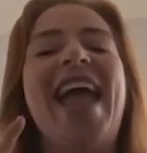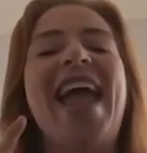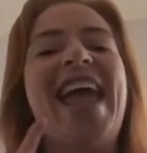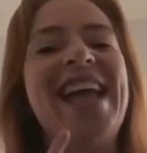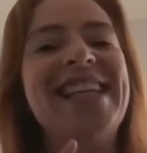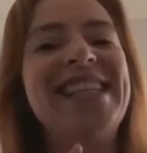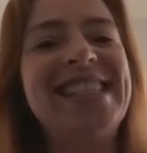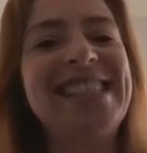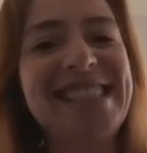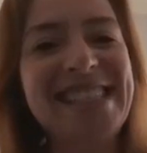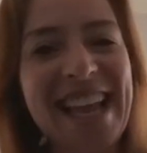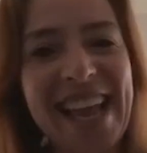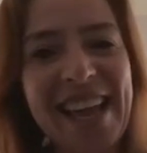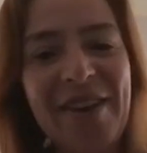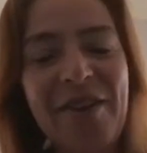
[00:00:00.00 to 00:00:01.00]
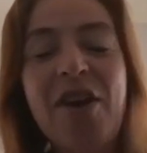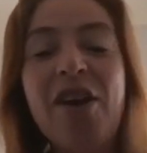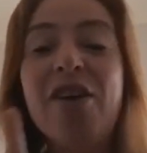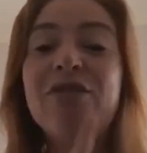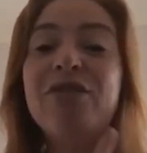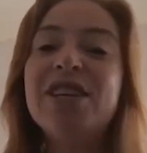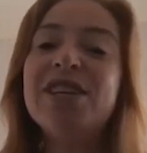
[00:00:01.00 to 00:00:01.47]
É sério.
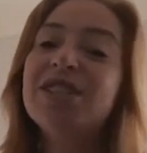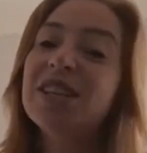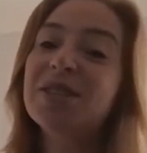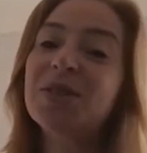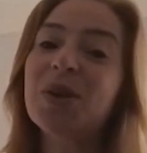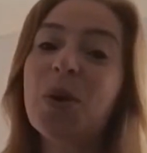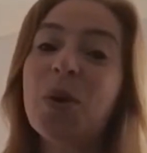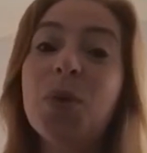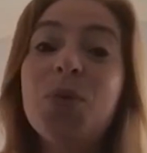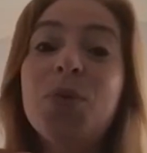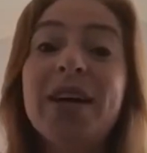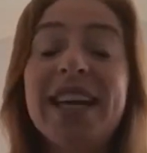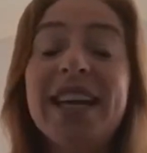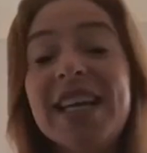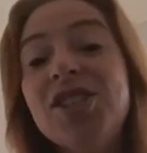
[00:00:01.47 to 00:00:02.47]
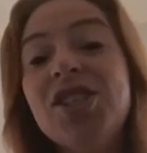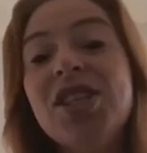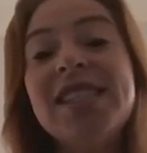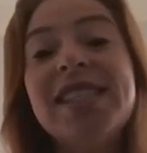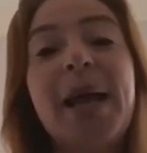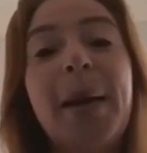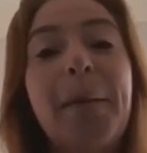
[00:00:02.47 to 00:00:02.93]
Veja só, um grande
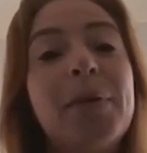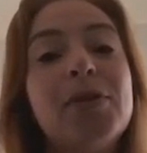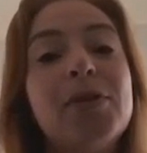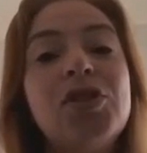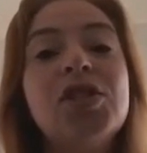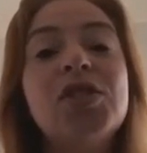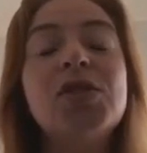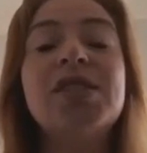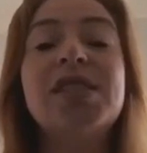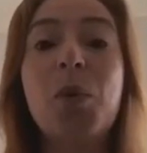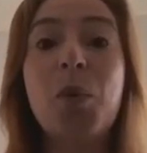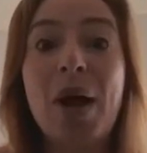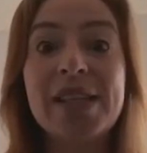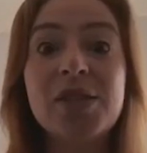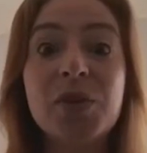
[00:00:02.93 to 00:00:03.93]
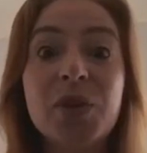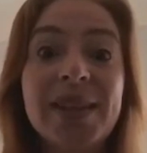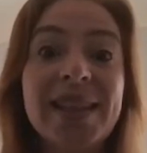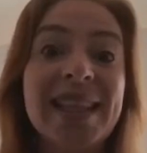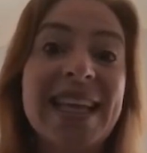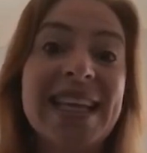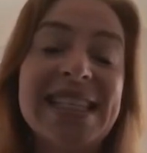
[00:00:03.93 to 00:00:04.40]
exemplo disso são as
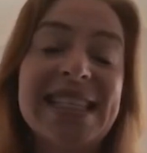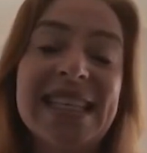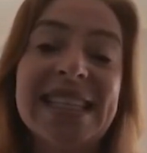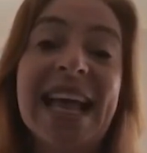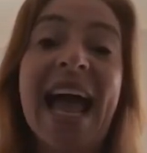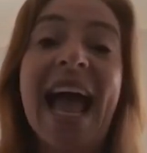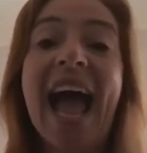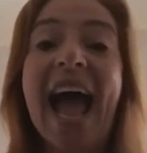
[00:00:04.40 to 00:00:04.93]
hortênsias.